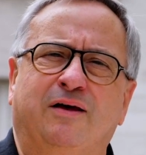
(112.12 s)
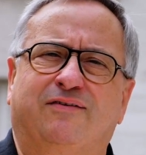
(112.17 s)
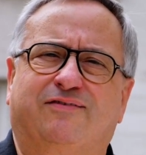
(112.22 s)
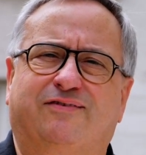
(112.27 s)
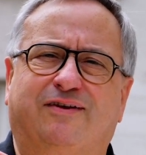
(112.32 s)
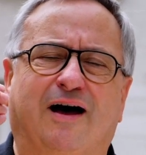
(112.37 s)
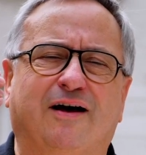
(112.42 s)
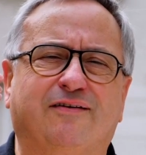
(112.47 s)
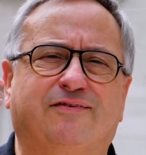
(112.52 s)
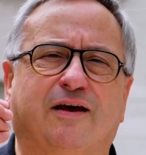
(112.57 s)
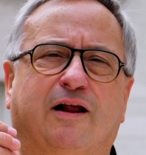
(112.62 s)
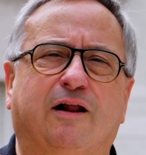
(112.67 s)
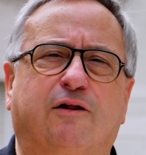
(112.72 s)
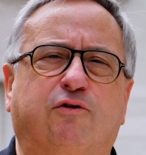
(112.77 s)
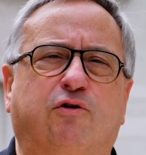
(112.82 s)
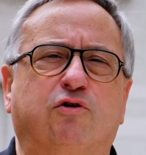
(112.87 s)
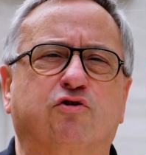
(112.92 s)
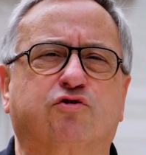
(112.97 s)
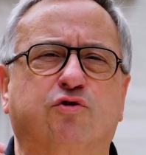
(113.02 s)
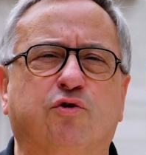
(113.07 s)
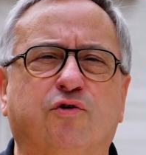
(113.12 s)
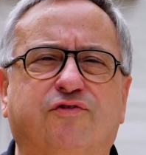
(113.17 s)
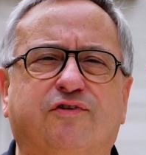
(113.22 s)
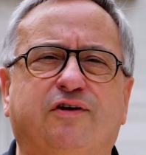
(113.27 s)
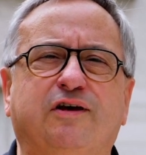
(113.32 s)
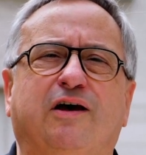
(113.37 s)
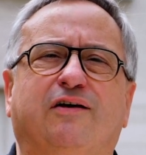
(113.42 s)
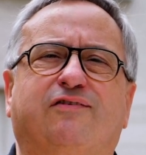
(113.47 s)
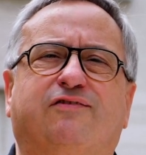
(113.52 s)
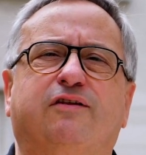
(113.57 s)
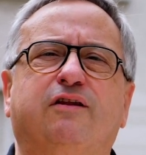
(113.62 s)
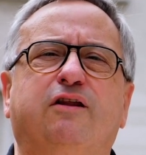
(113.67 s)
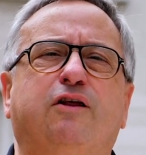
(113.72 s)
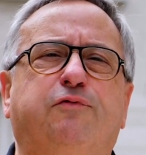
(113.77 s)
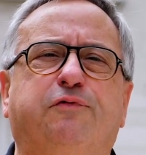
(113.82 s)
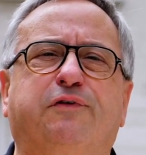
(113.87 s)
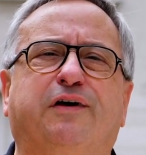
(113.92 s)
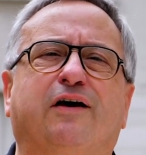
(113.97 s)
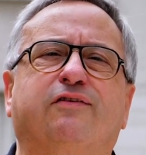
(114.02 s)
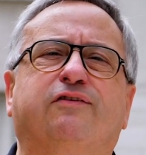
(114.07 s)
Ça, c'est quelque chose qui est
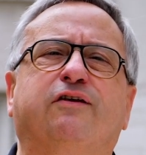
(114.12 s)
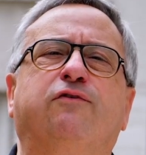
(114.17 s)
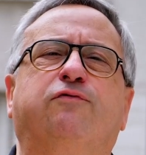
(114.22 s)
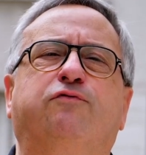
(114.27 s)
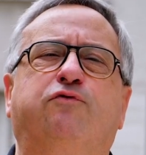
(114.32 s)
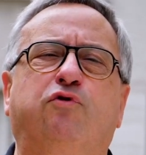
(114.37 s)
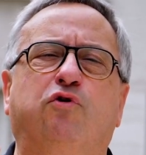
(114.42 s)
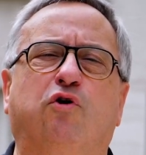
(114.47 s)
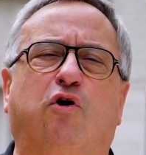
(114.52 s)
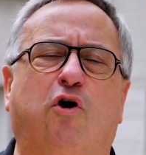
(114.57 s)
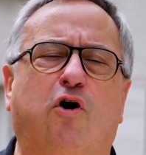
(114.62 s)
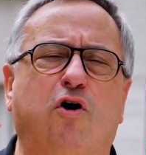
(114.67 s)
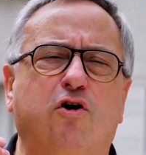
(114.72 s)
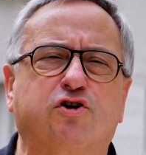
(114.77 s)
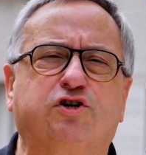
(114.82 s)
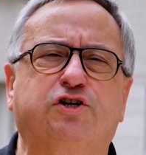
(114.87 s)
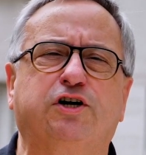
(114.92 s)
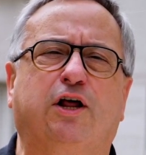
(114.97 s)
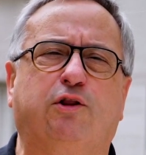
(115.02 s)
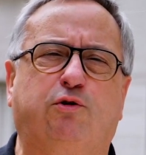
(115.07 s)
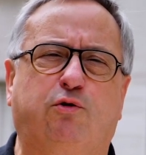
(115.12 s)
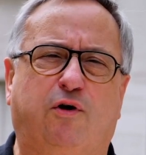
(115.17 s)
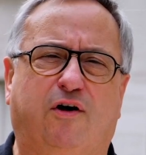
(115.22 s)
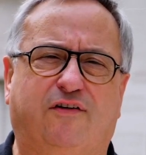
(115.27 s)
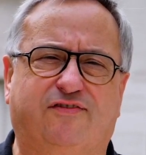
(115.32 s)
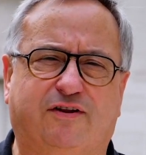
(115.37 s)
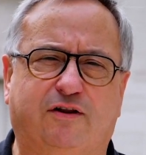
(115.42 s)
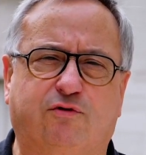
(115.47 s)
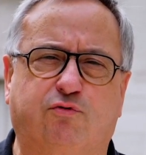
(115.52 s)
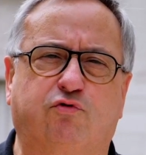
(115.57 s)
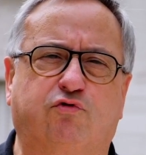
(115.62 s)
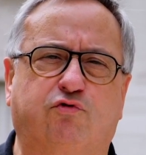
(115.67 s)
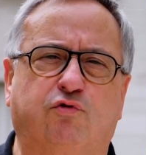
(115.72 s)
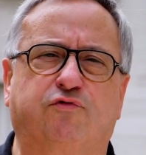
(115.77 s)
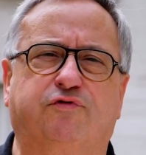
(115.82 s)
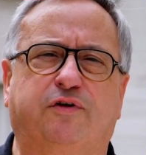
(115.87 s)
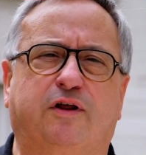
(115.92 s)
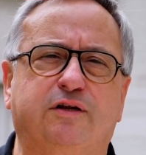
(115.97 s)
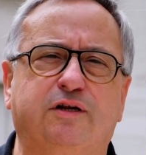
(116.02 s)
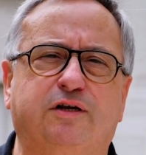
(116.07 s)
significatif du rejet de
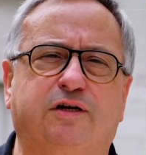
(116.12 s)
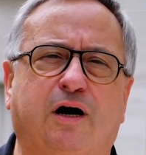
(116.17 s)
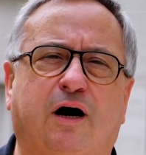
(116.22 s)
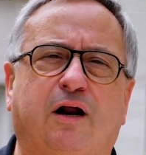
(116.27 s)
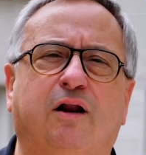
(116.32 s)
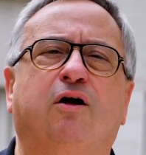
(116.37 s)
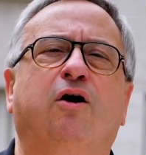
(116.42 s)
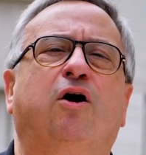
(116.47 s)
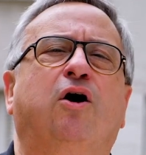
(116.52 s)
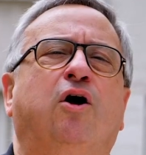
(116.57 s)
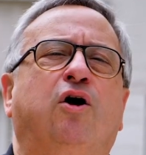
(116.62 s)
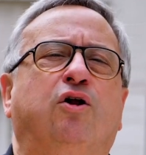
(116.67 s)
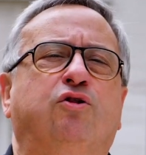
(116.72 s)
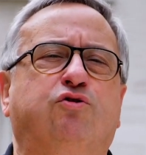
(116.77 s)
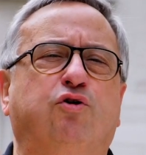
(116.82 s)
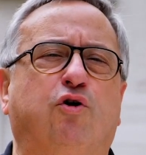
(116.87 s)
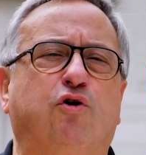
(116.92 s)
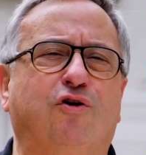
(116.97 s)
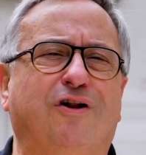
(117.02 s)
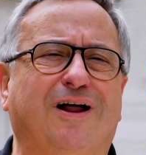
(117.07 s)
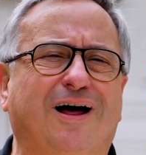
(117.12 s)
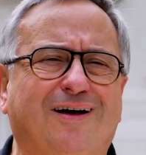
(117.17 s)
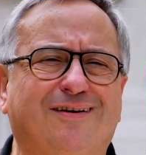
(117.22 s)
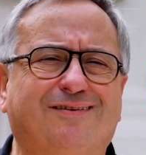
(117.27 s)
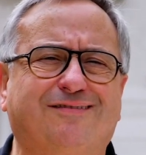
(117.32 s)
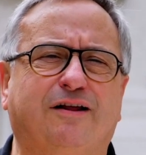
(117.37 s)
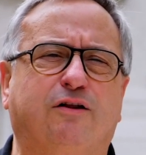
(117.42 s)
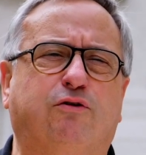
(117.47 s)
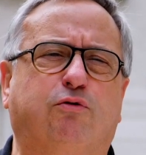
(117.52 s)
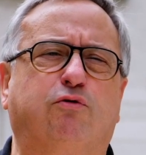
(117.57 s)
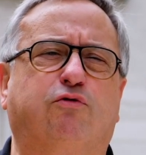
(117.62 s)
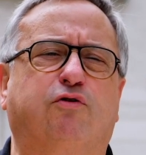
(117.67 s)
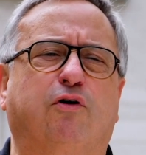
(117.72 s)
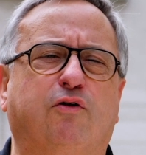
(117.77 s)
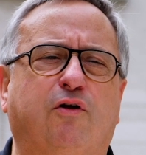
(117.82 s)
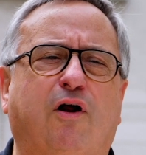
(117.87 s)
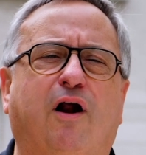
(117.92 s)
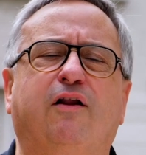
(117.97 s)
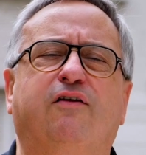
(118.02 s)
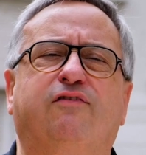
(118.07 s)
l'institution syndicale, de
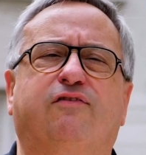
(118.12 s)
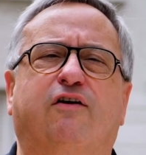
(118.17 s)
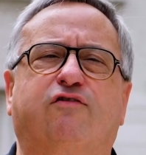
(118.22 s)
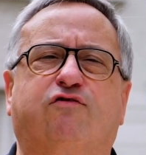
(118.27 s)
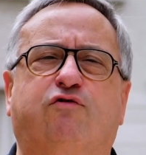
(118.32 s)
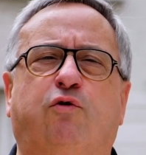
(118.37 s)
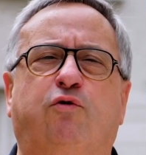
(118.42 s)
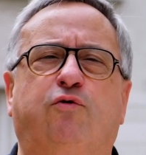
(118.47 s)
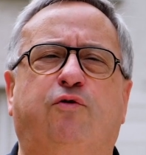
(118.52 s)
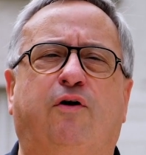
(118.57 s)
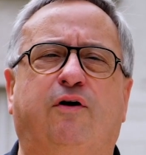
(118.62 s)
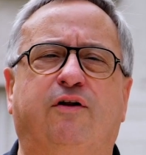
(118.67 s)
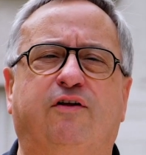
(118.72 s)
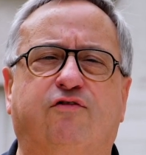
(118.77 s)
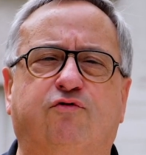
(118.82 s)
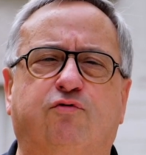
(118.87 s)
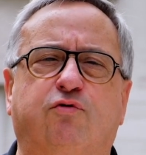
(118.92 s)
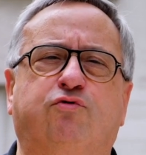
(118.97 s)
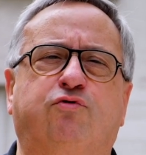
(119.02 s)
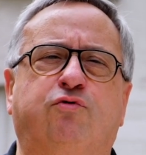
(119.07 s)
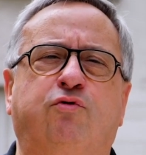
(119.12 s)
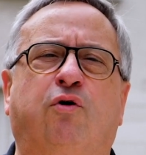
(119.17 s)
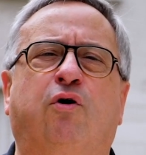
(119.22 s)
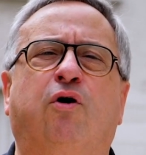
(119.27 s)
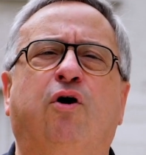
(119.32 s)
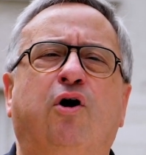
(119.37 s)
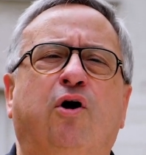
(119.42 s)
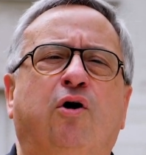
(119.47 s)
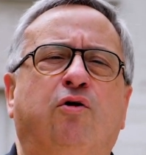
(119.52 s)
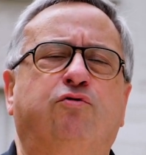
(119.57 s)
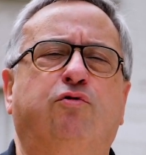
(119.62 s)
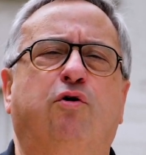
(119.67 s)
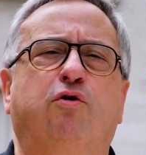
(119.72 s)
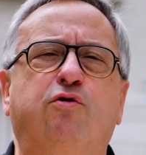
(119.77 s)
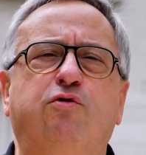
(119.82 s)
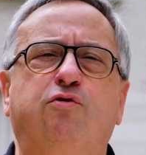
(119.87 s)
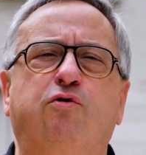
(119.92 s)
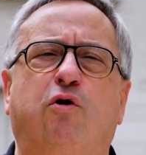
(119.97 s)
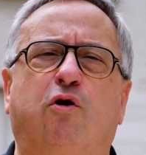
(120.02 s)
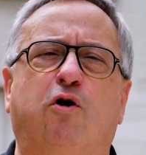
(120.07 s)
l'institutionnalisation dans les structures de
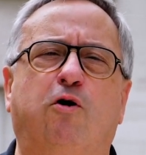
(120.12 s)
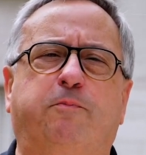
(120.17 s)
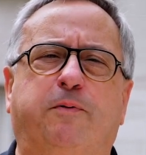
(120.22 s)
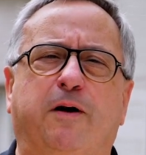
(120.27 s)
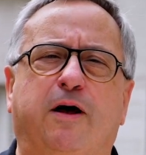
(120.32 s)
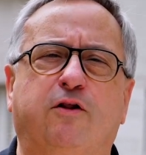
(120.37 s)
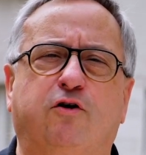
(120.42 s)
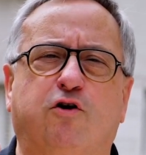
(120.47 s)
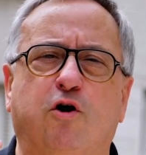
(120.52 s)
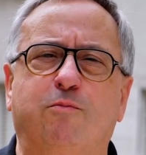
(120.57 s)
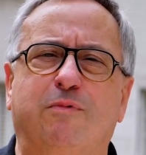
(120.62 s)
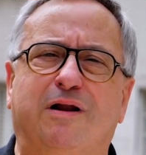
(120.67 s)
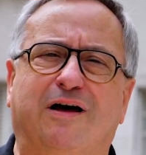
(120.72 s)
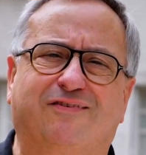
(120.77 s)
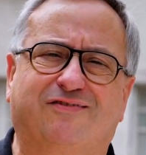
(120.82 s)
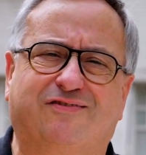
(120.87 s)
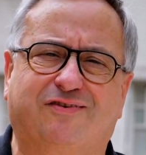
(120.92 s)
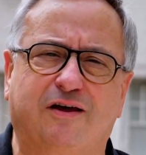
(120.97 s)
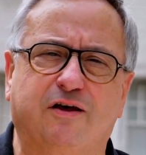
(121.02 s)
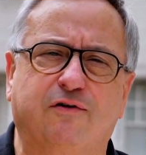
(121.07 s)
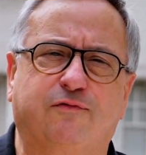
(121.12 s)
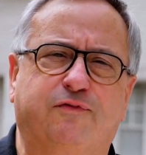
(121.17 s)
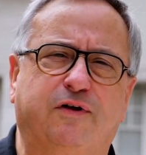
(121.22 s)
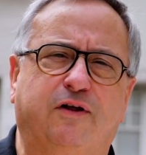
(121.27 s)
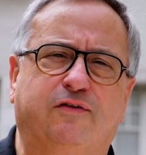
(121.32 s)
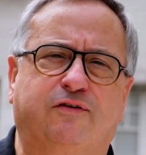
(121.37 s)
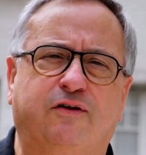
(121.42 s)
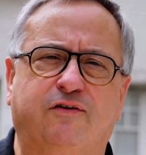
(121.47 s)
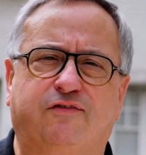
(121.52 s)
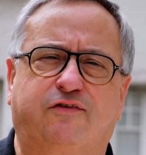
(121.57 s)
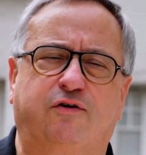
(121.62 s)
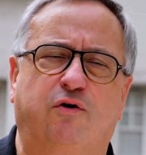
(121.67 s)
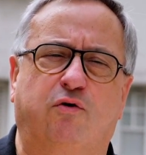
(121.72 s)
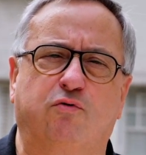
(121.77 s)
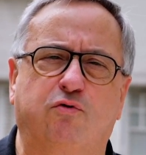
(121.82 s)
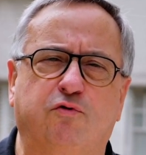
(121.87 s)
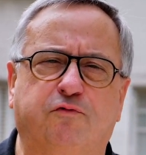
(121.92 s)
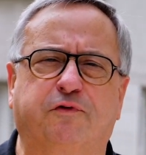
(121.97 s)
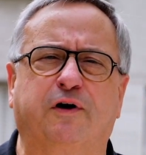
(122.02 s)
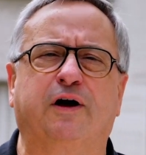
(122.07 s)
l'Union européenne comme la CFDT s'y
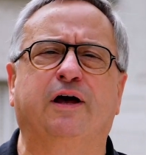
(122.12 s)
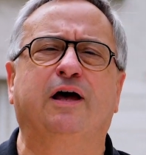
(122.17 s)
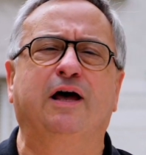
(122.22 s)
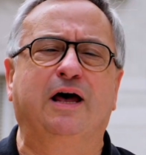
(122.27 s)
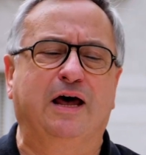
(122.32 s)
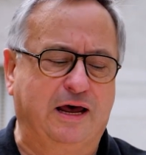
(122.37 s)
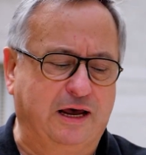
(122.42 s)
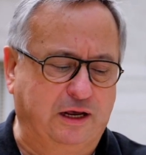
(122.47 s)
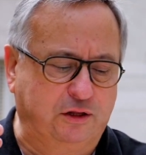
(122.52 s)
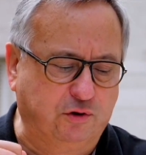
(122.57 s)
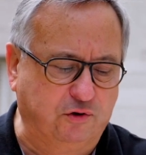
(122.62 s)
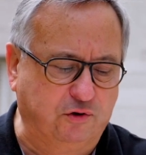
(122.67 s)
engouffrait, et